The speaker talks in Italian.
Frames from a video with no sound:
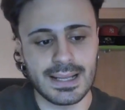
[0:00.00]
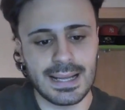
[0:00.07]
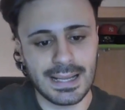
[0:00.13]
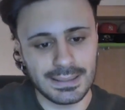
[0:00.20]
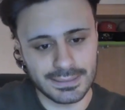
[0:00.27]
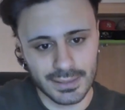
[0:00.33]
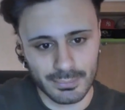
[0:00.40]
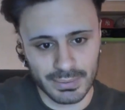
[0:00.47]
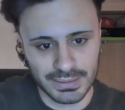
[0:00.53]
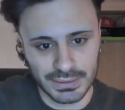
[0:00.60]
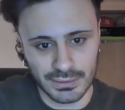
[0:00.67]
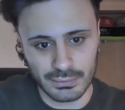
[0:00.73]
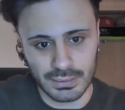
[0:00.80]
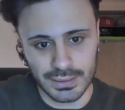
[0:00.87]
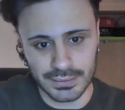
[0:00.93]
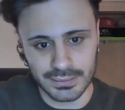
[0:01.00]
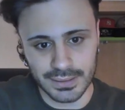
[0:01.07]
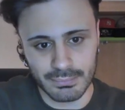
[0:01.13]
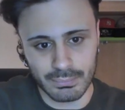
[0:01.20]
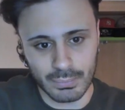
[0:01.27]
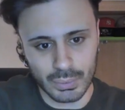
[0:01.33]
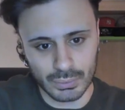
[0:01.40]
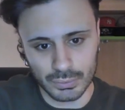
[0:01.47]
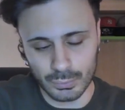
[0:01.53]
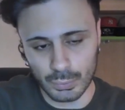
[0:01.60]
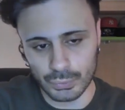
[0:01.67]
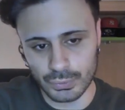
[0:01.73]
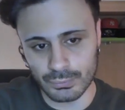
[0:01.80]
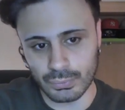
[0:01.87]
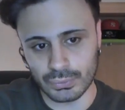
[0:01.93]
Altra particolarità molto
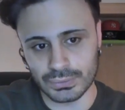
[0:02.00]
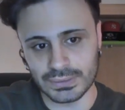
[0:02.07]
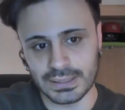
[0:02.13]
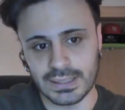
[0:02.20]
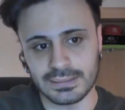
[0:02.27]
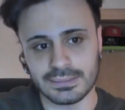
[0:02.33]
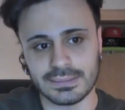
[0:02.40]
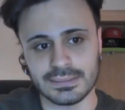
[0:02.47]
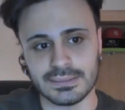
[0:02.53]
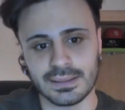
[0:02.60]
molto importante